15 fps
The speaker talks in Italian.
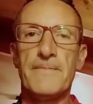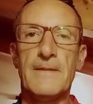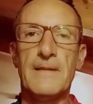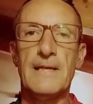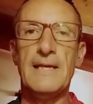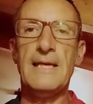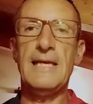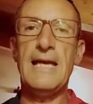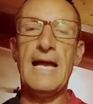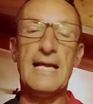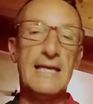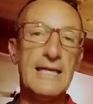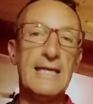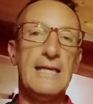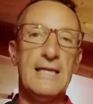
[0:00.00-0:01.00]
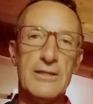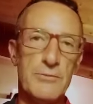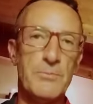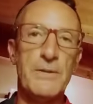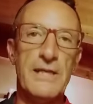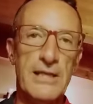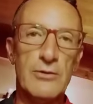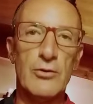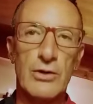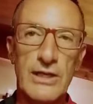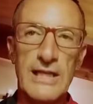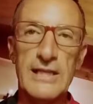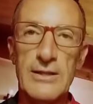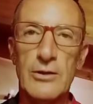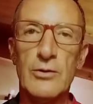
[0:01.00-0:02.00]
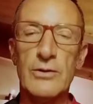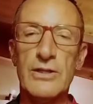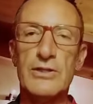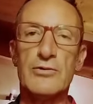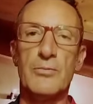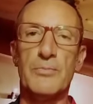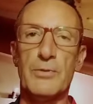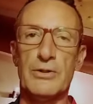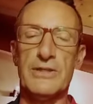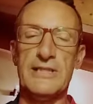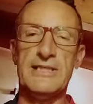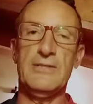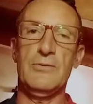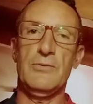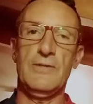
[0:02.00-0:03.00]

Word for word: e anche spirito critico e di sopportazione.